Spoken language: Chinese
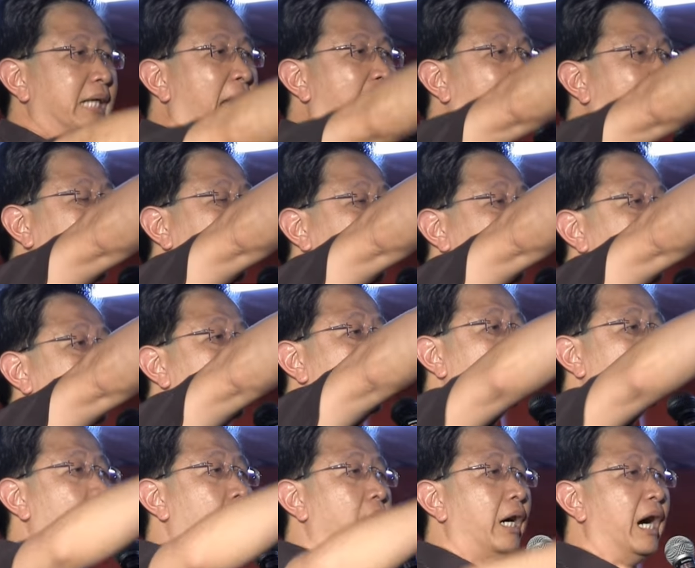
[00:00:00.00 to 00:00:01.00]
在
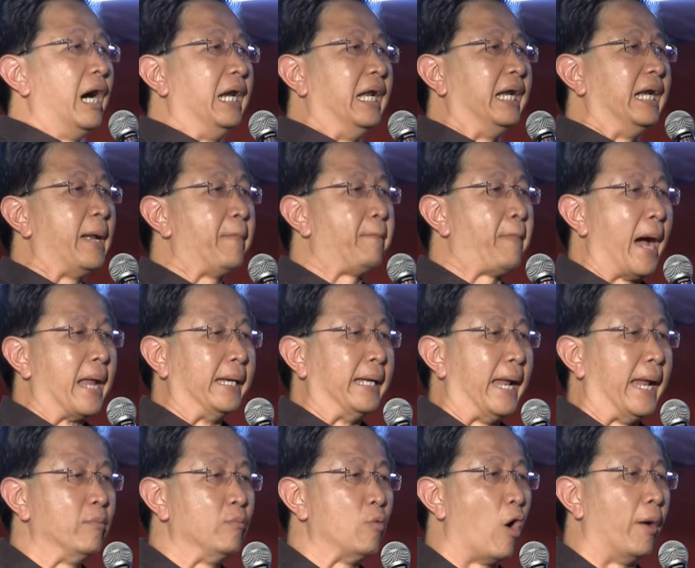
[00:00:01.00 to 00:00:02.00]
二零零八
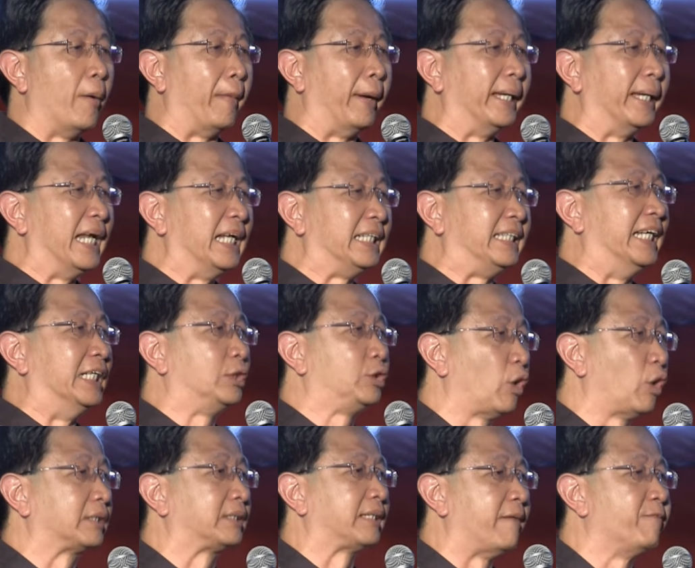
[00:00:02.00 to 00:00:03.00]
年我们一起
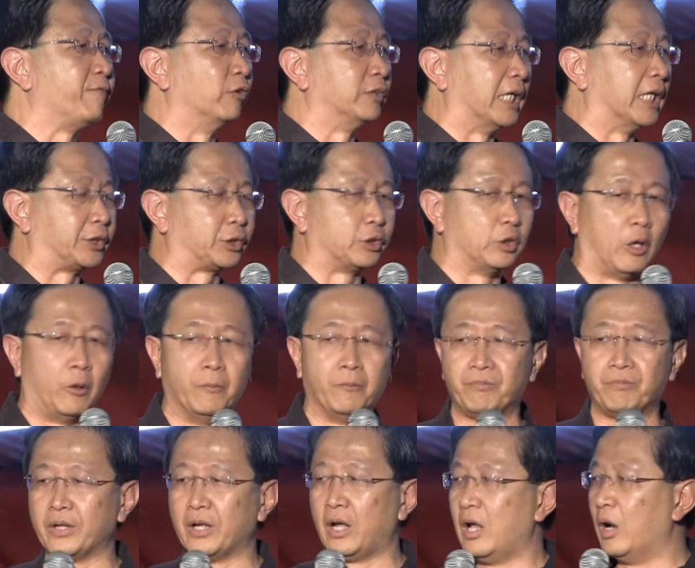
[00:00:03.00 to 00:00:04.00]
做政府的时
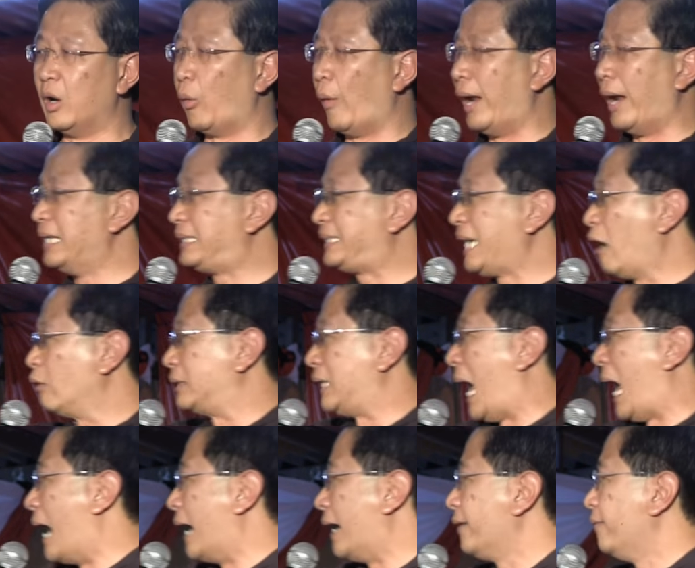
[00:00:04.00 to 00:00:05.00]
候，回教
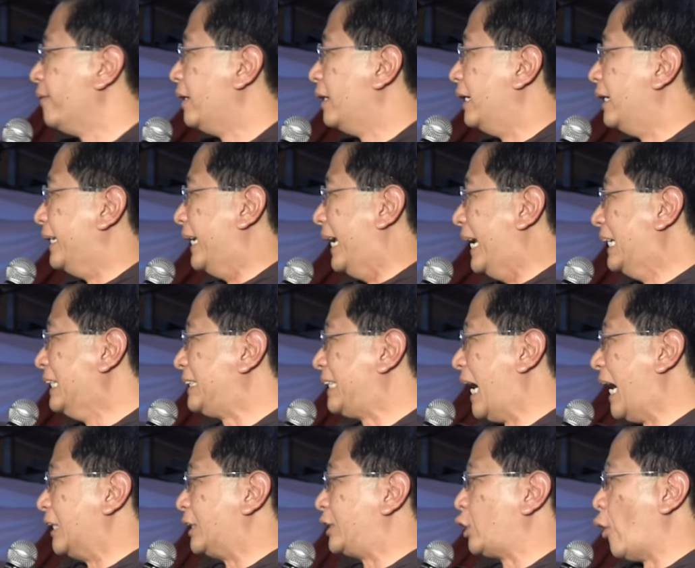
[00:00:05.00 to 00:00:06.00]
党
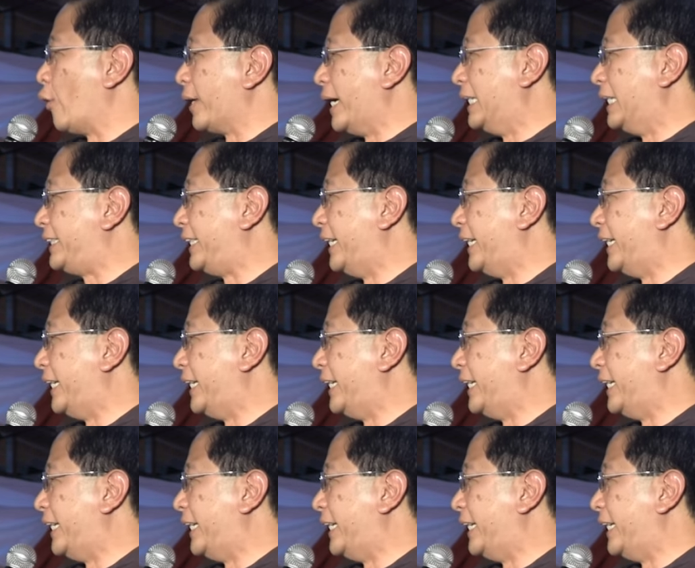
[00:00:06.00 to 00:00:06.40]
赢的周